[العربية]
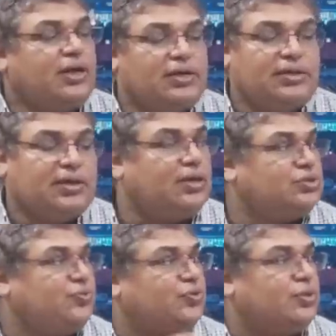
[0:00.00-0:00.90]
حديقه
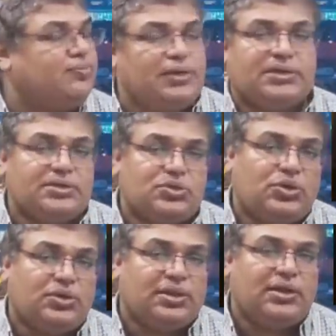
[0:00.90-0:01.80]
شوفوا كميه
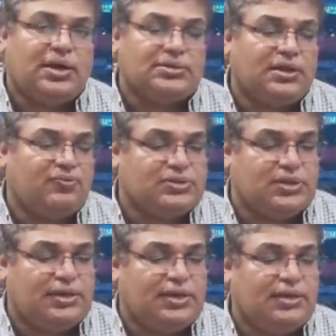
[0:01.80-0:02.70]
الذعر اللي حصل في
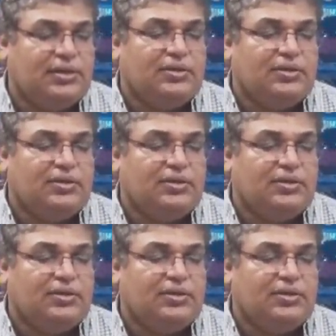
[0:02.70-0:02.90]
الشارع